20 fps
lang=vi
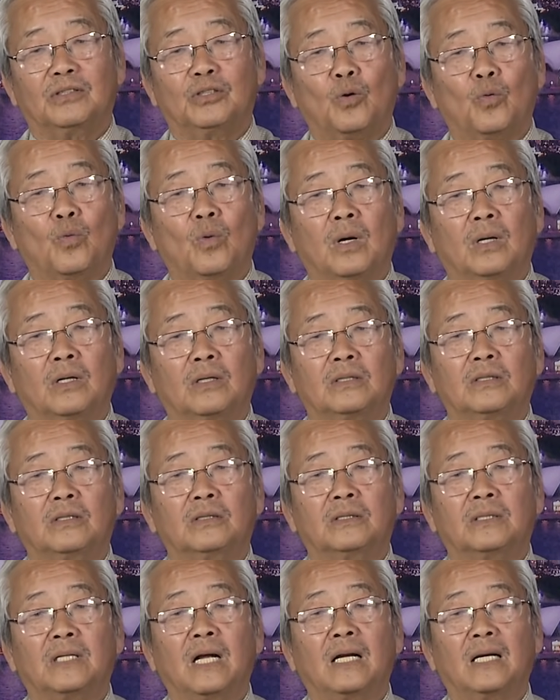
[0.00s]
Trung Quốc
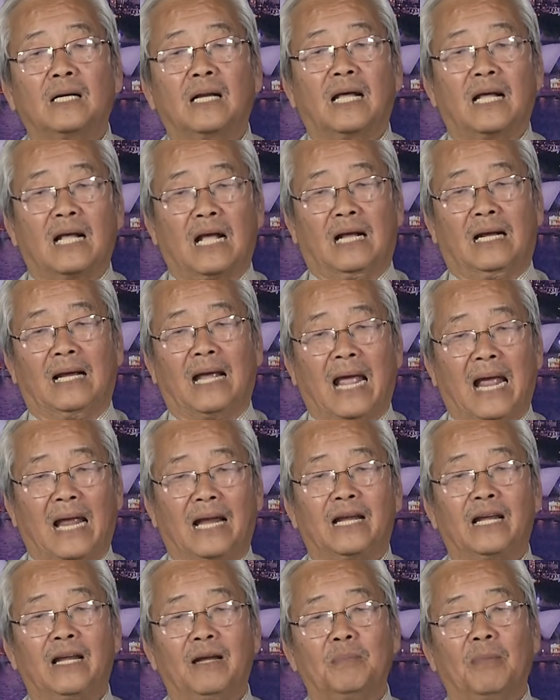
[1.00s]
rất là ngần
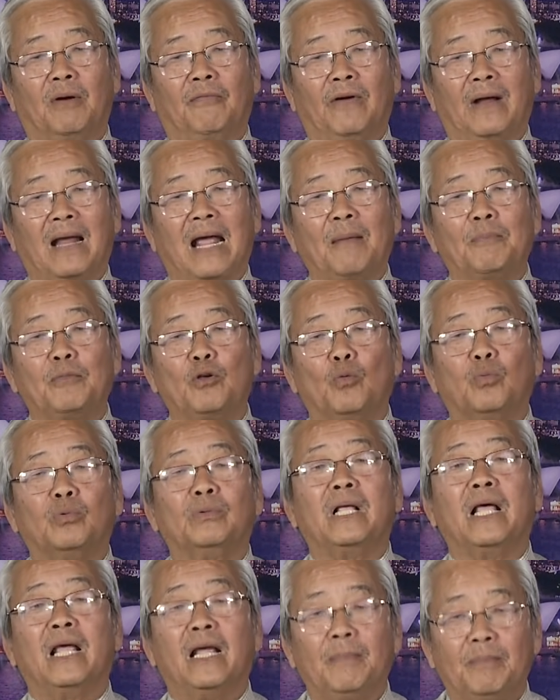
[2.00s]
ngại khi mà phải áp dụng
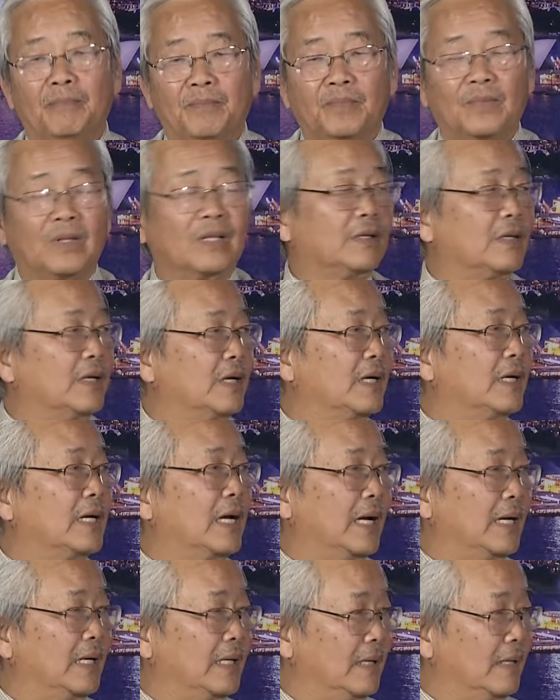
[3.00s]
thêm những
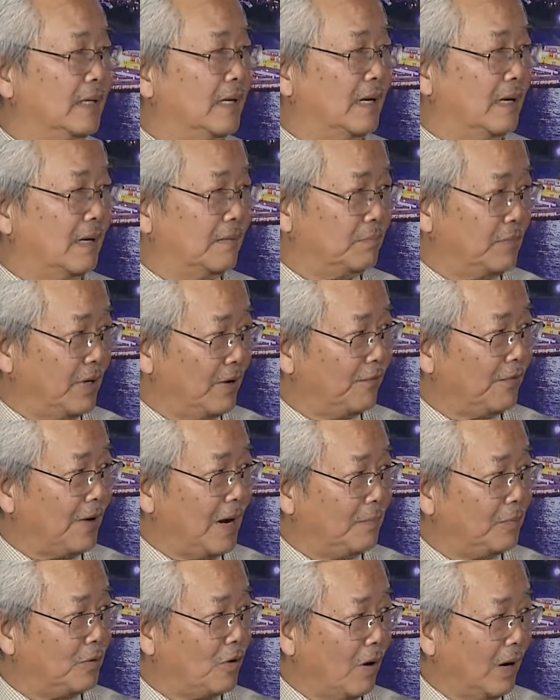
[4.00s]
cái uh, biện
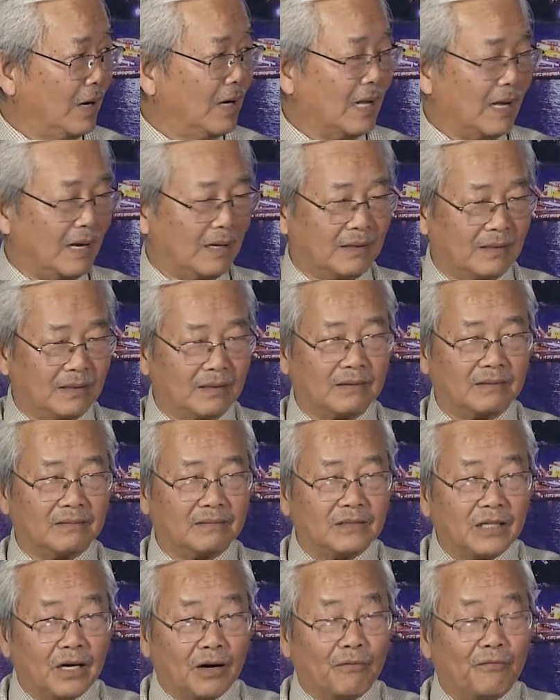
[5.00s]
pháp gọi là
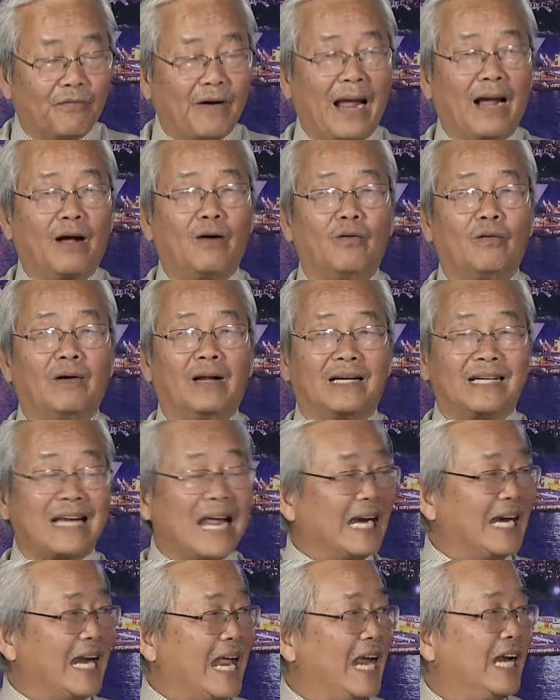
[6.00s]
trừng phạt hoặc là
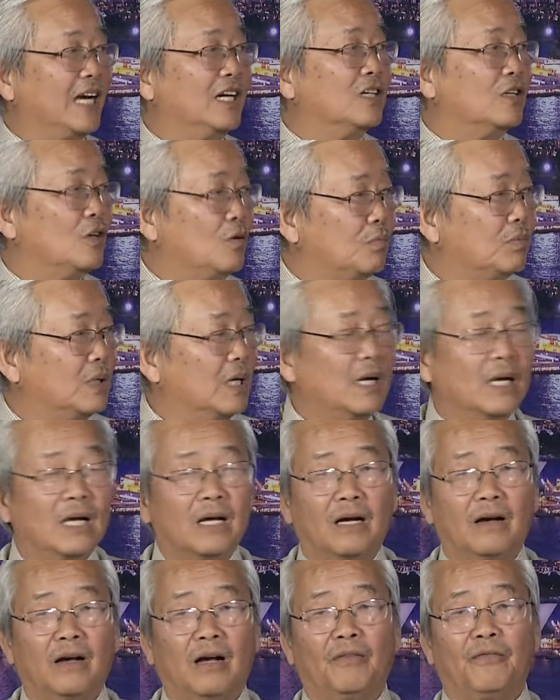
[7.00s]
răng đe nước Úc
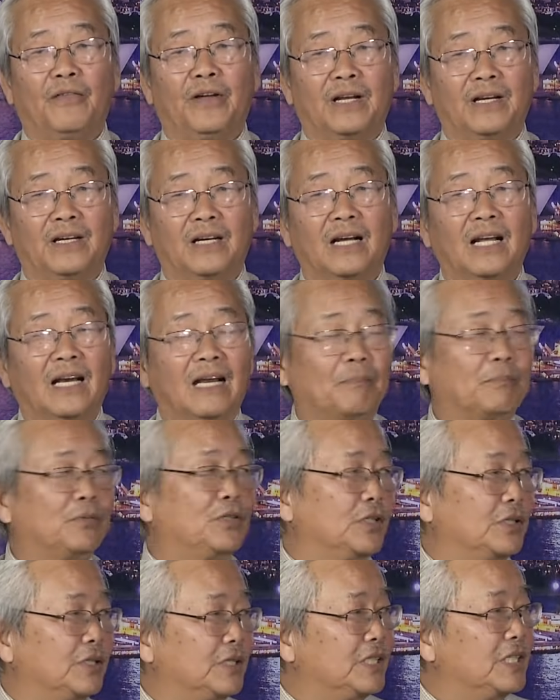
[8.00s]
uh, vì những cái lập
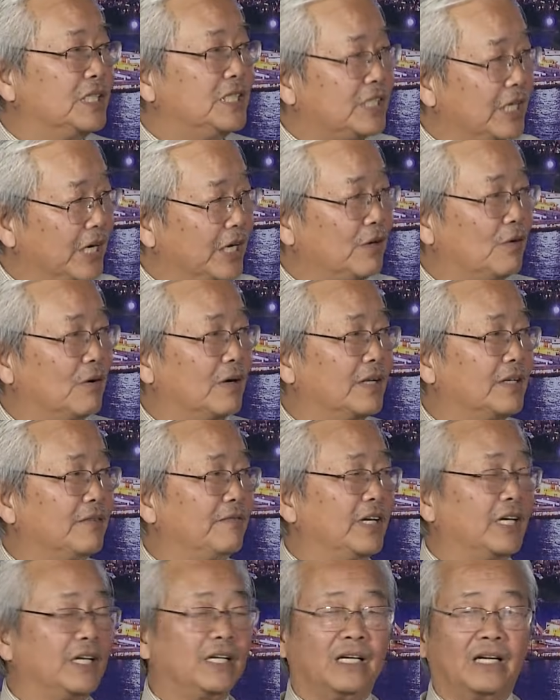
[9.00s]
trường chính trị hoặc là
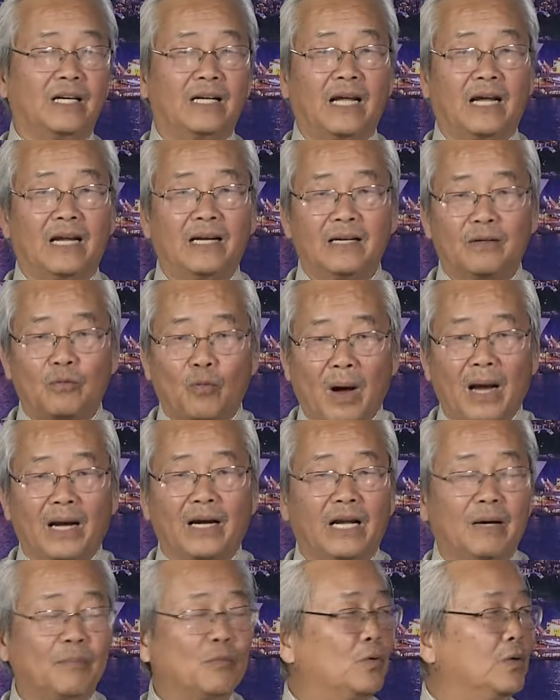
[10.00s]
vì những cái quan
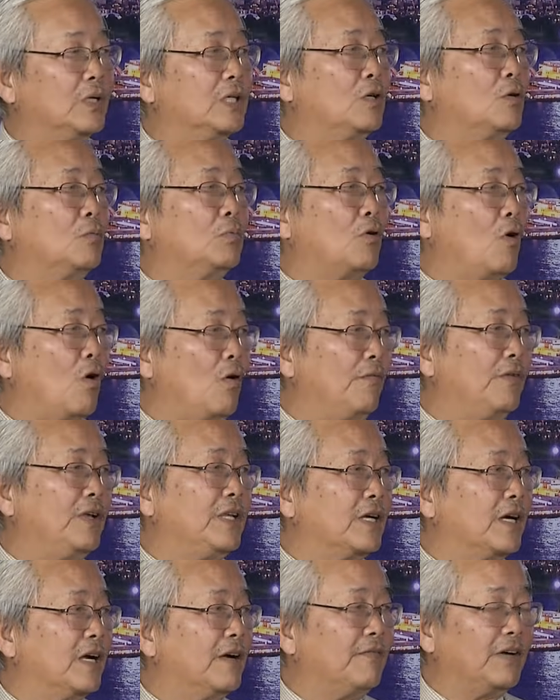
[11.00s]
điểm của nước Úc đối với
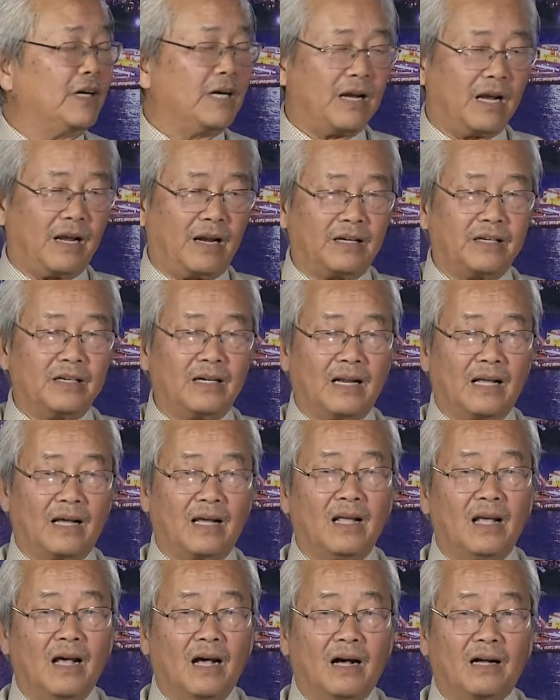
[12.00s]
những cái vấn đề như là
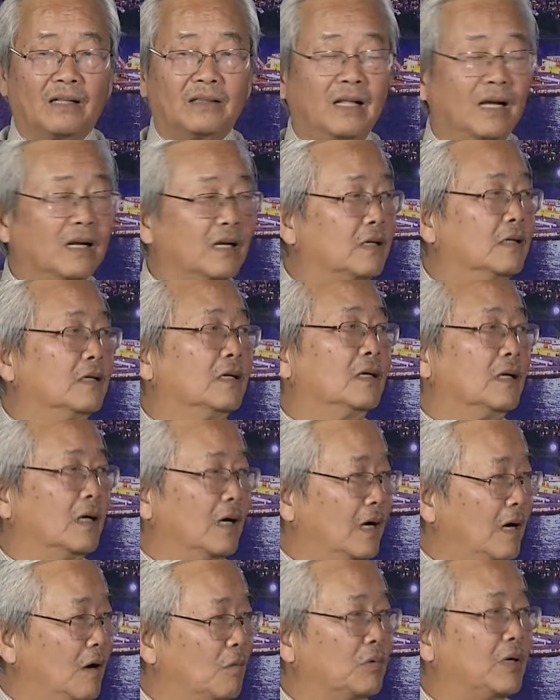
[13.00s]
ở Tân Cương,
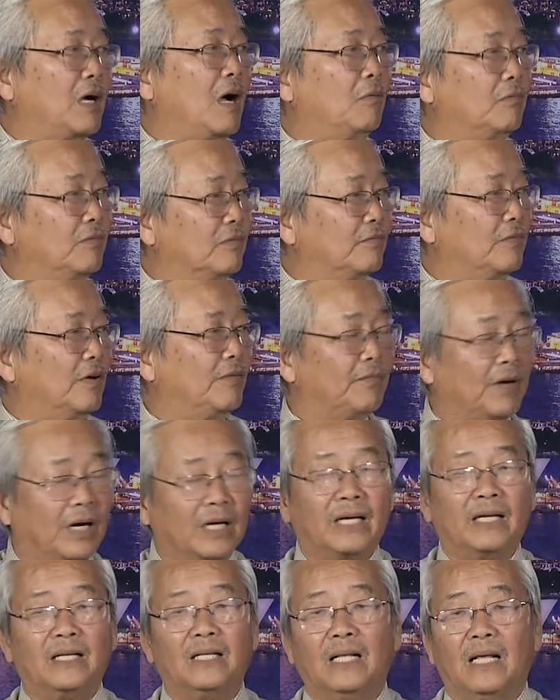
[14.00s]
ở Hồng Kông vân
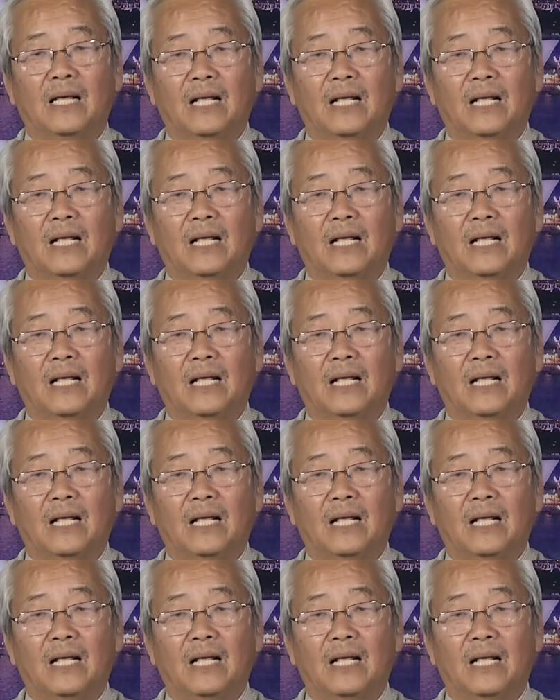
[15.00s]
vân đó.